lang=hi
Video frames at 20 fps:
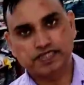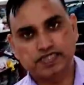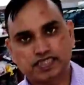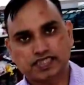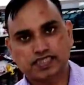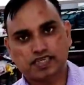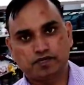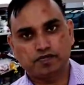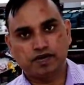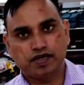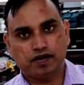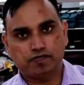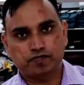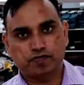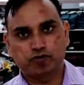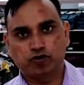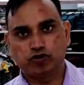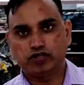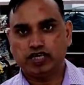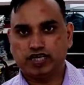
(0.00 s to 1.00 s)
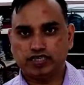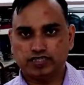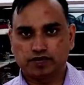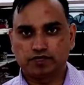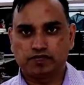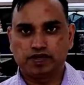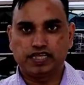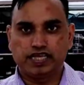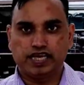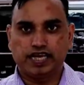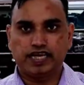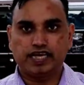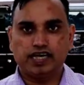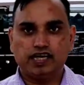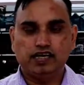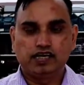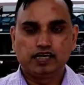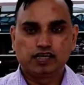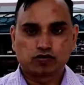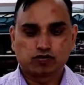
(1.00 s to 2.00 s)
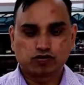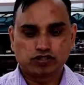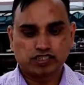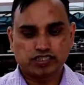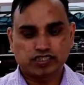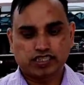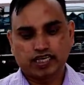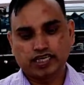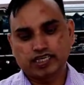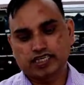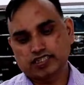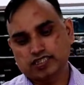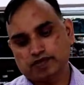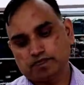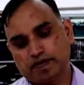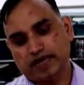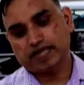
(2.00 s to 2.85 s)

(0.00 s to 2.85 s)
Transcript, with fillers: पीसेस का भी आपको यहाँ से मिल जाएगा हम्म, कुछ हम्म। इस तरीके से